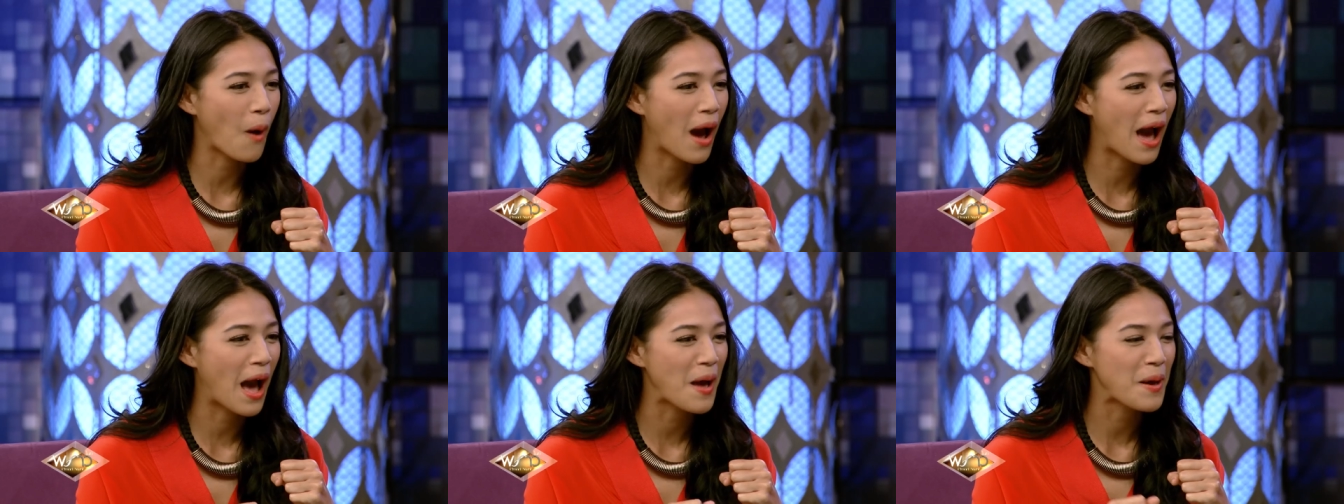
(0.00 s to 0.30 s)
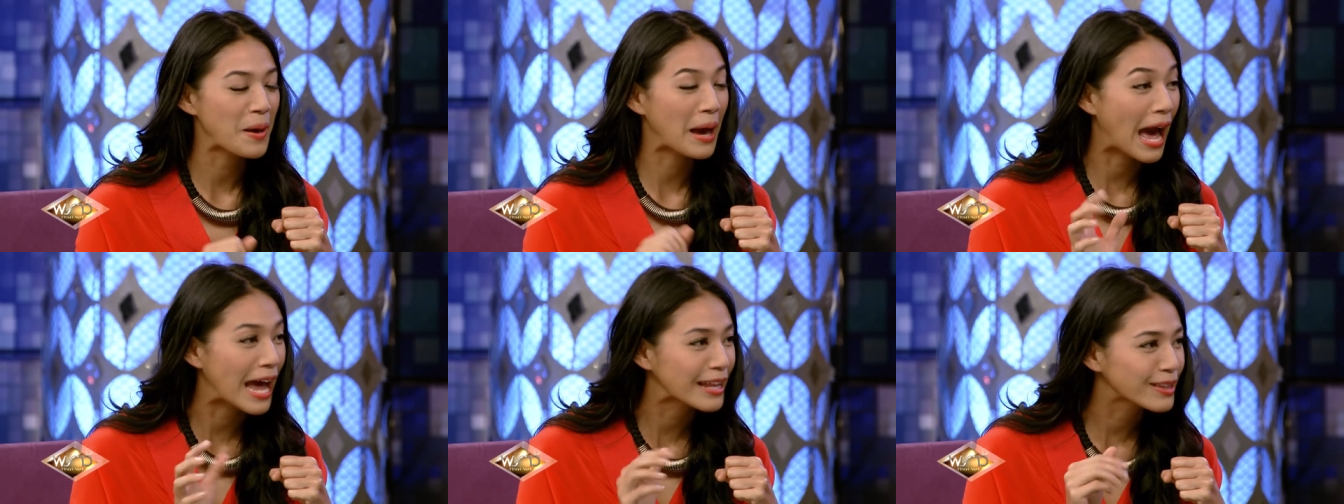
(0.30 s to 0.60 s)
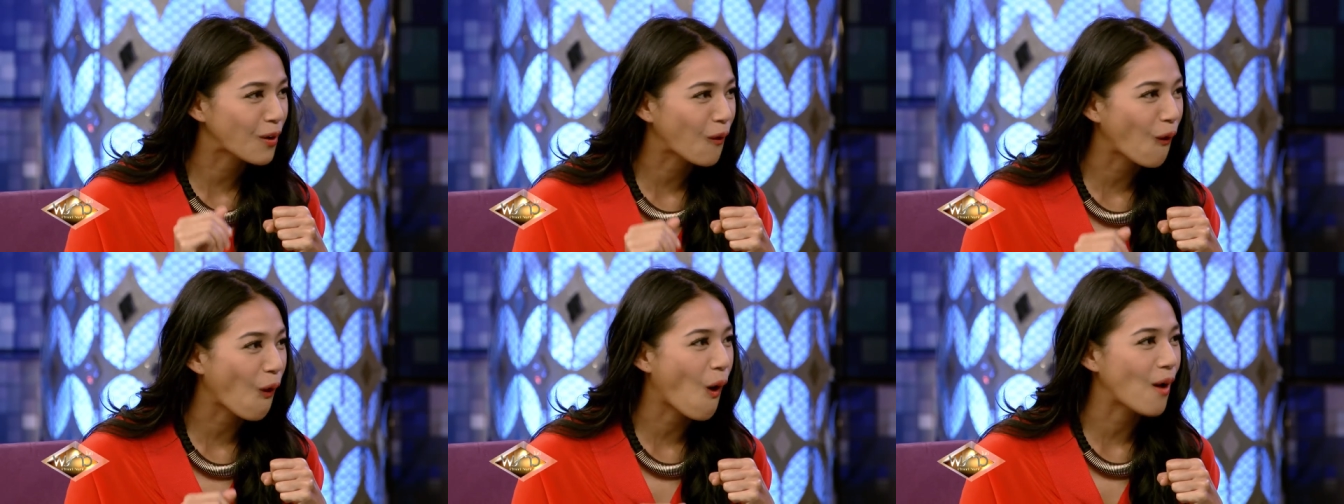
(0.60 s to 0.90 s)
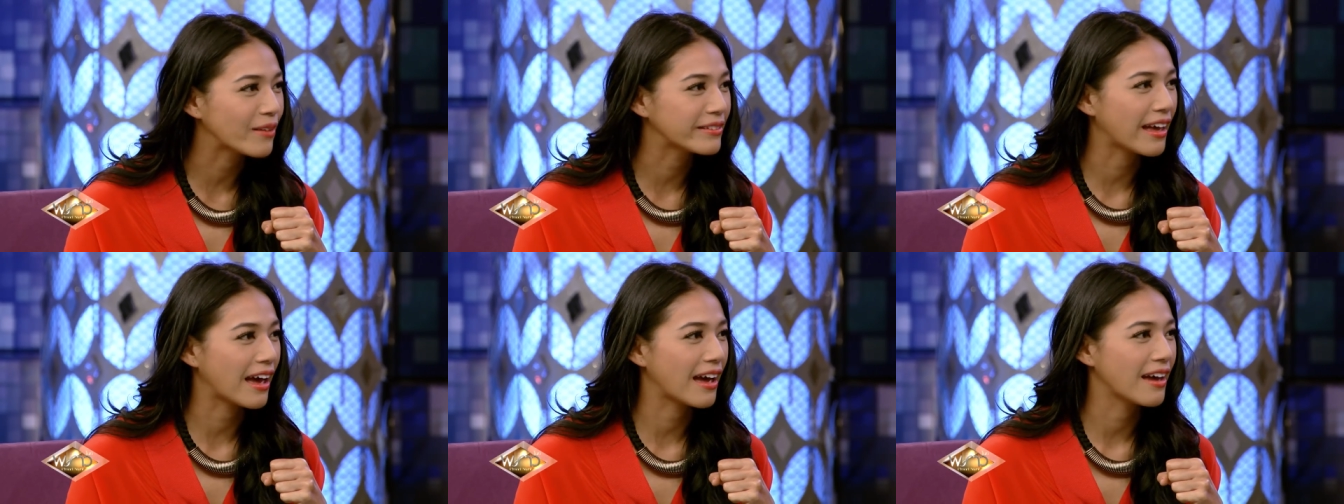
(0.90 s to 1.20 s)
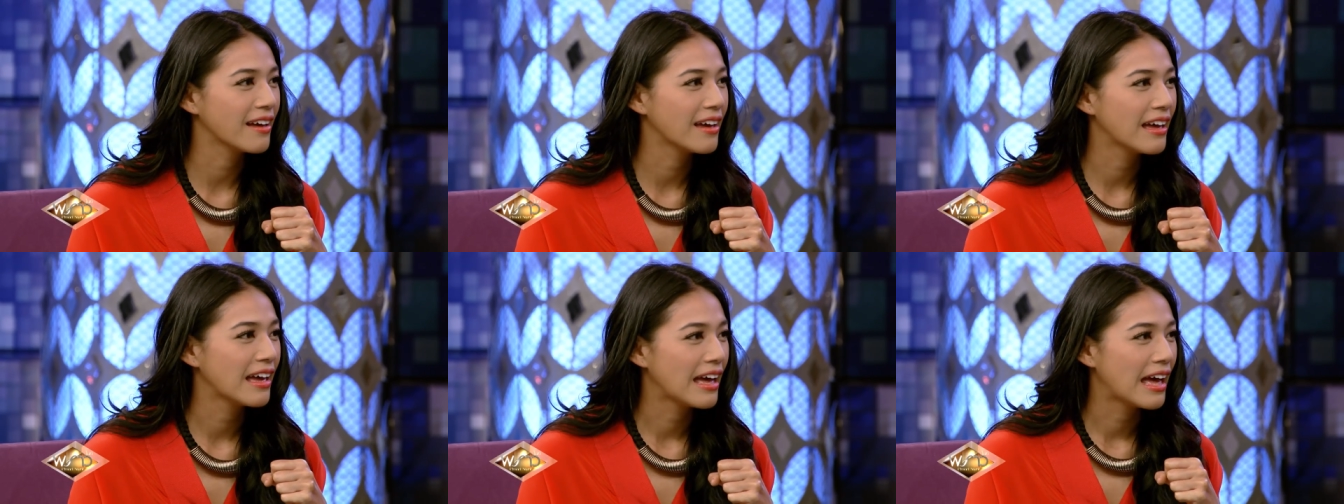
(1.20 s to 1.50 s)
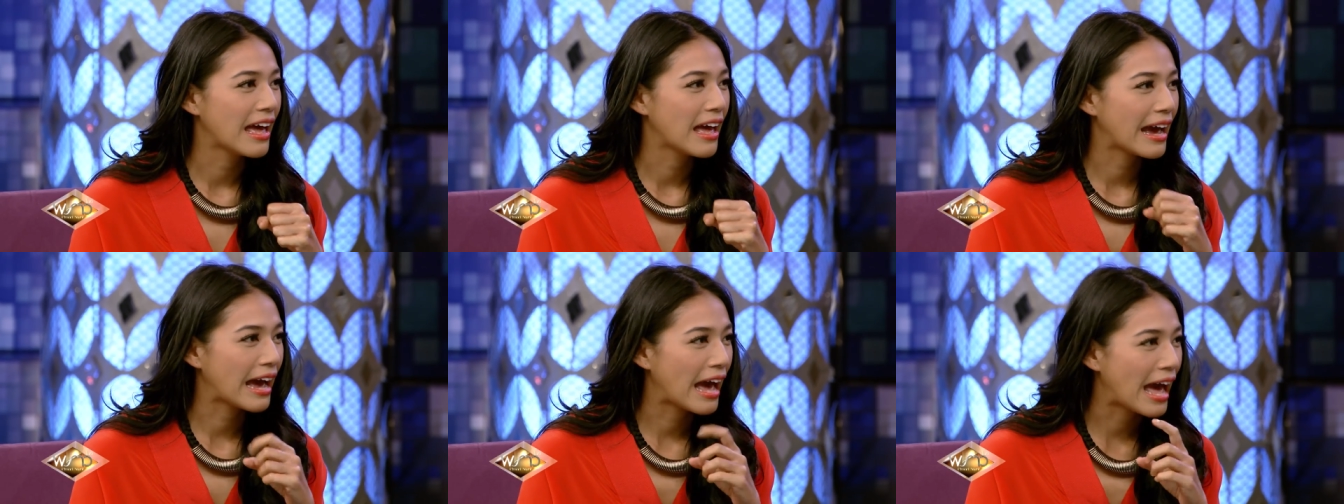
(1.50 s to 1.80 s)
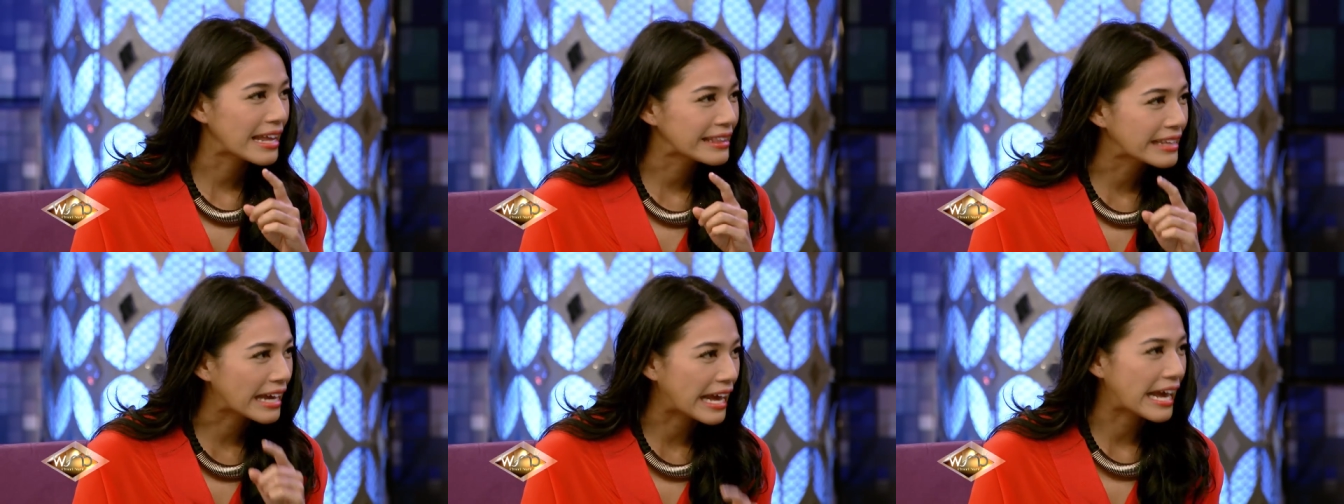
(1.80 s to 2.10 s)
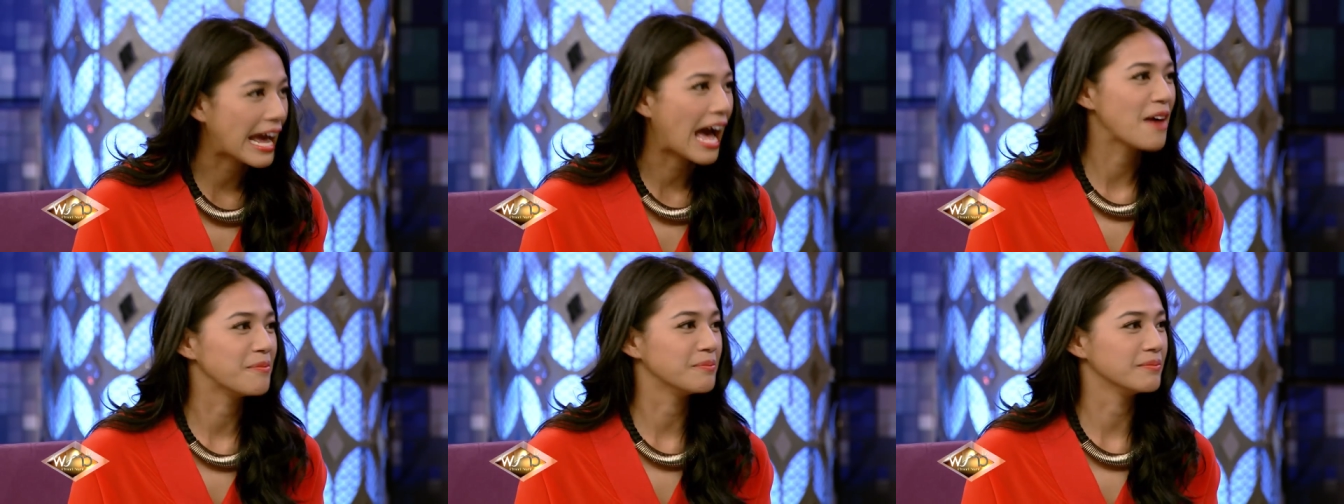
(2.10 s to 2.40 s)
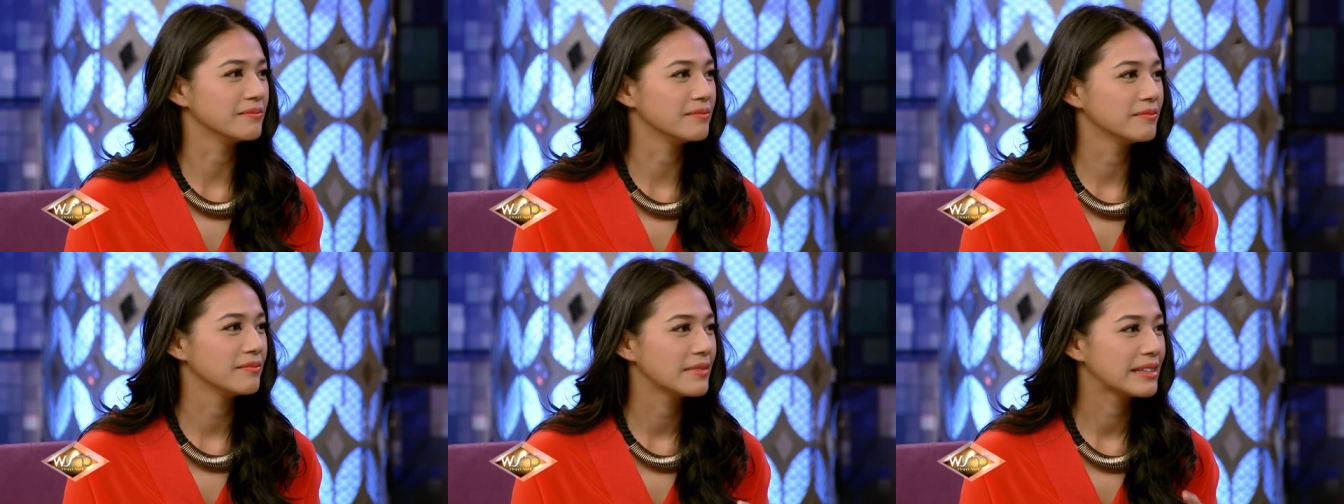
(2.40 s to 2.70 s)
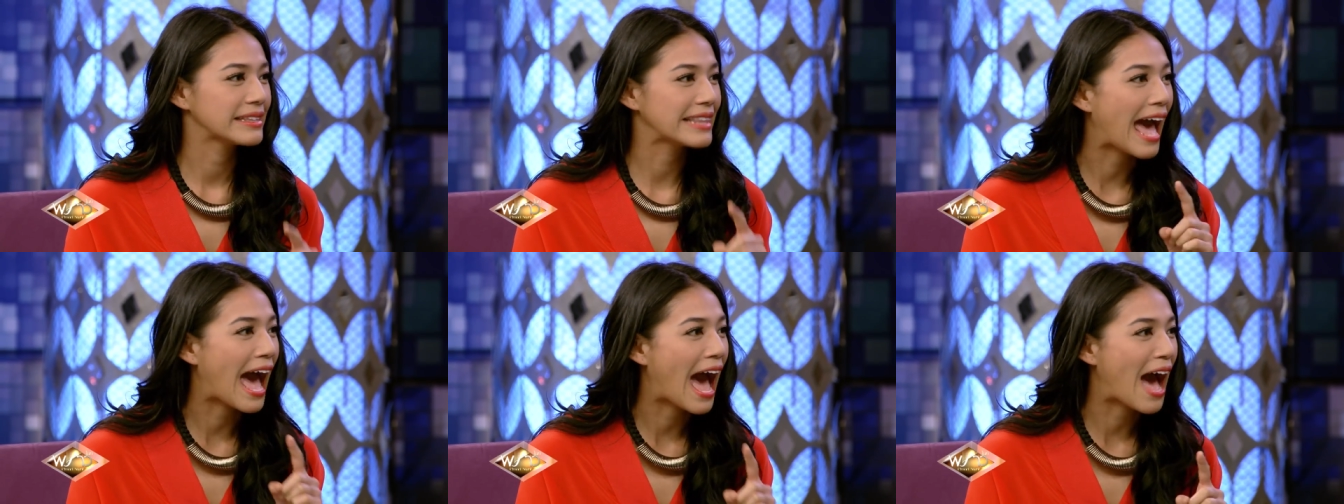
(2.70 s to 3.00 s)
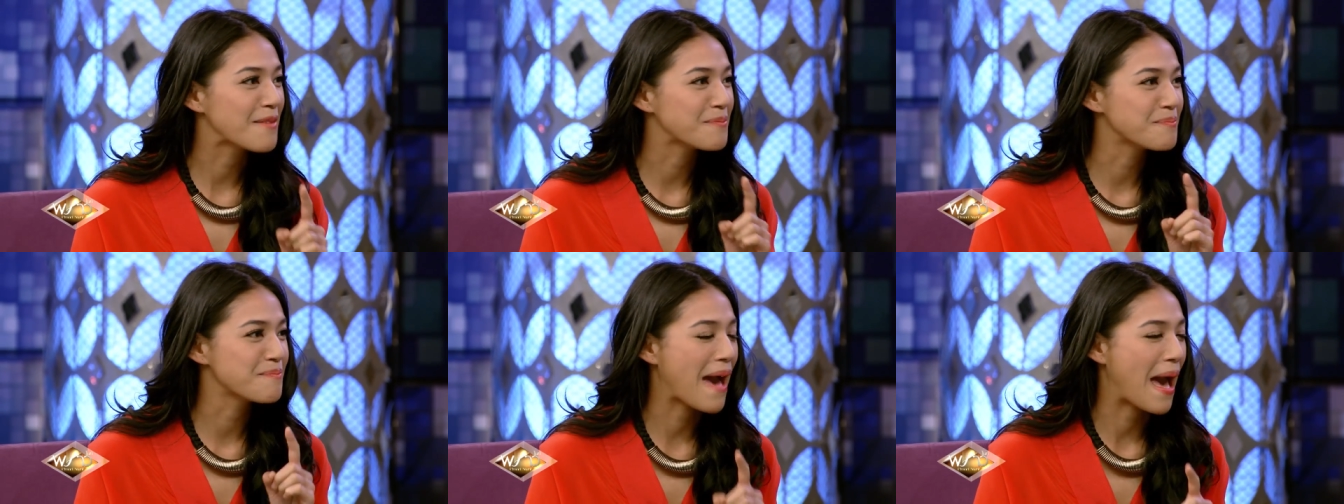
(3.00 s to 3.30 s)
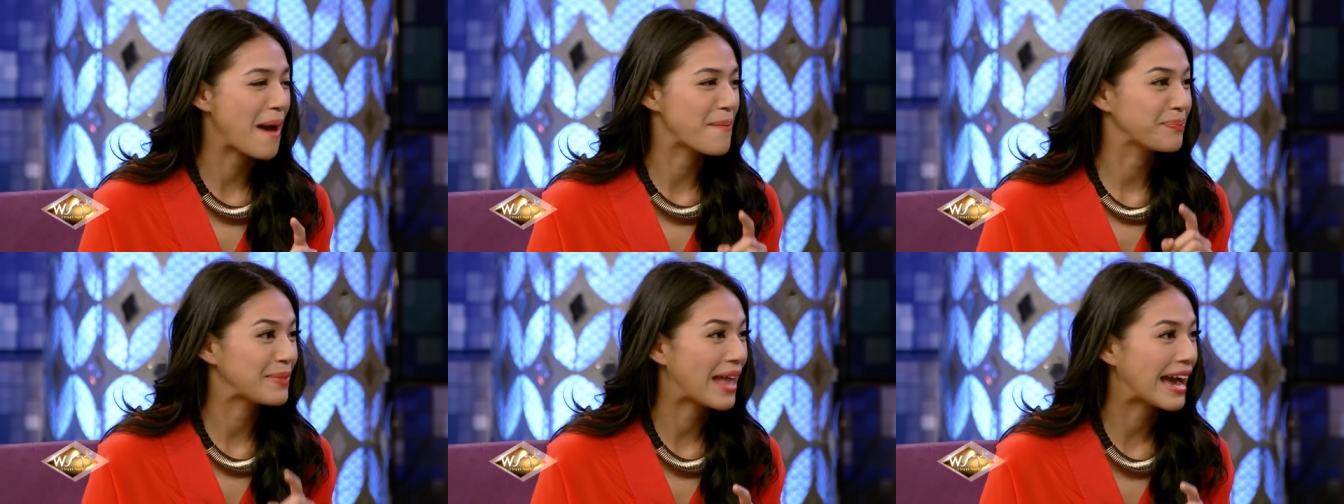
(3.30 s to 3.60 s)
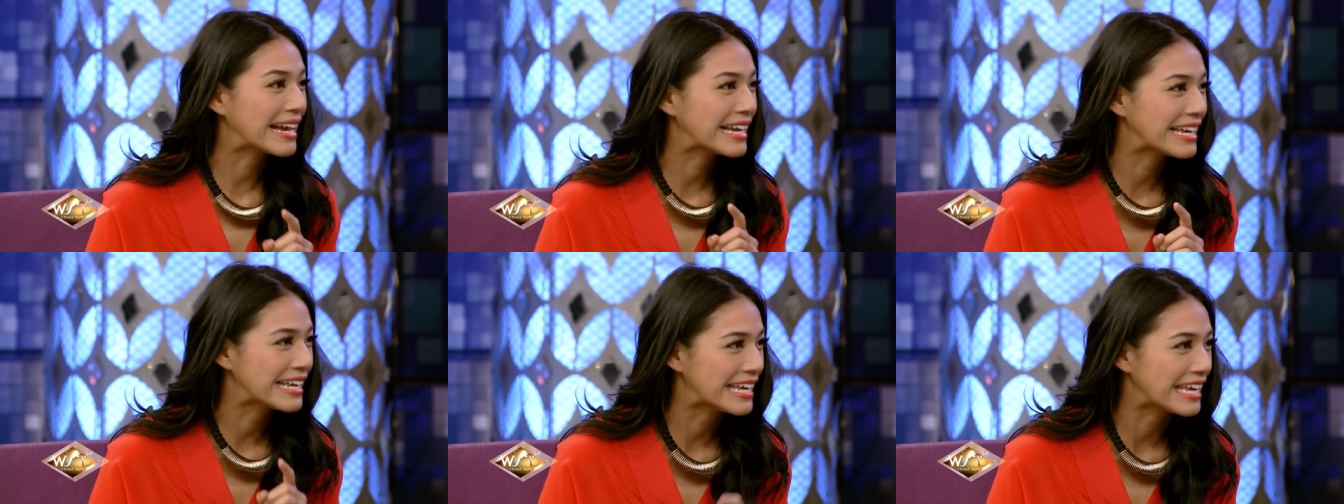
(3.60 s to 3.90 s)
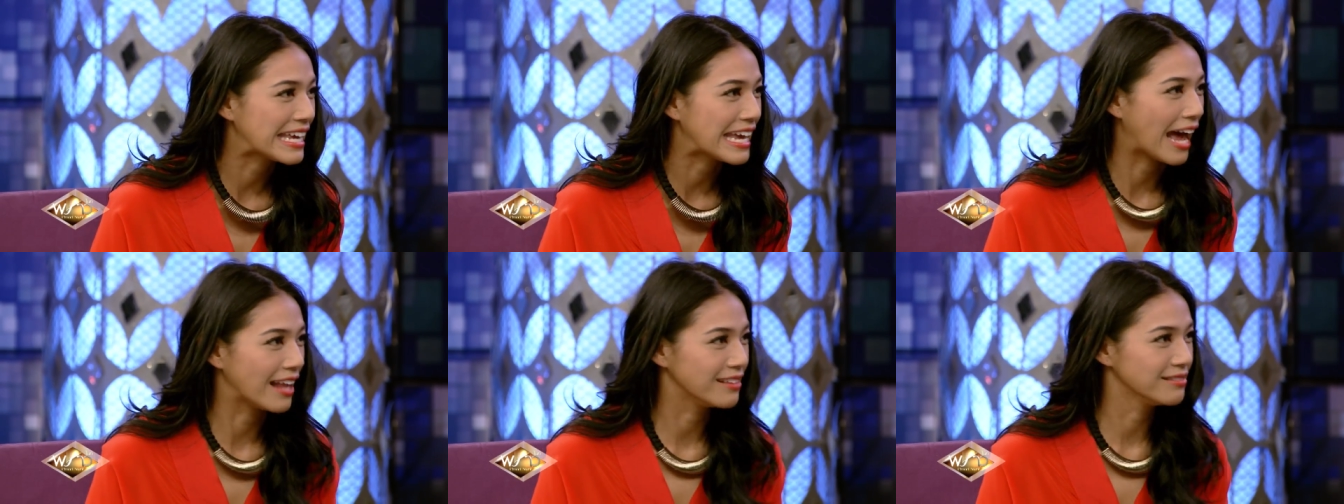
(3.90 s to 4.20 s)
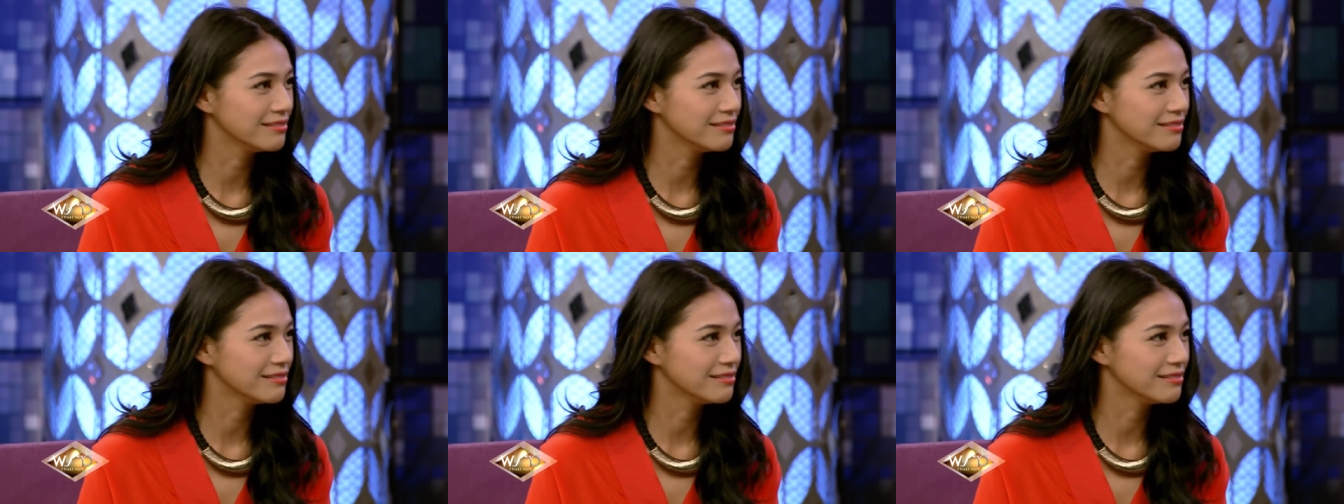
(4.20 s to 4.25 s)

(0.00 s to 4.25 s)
ว่าฆาตกรเนี่ยฆาตกรรมตามแบบนักเขียน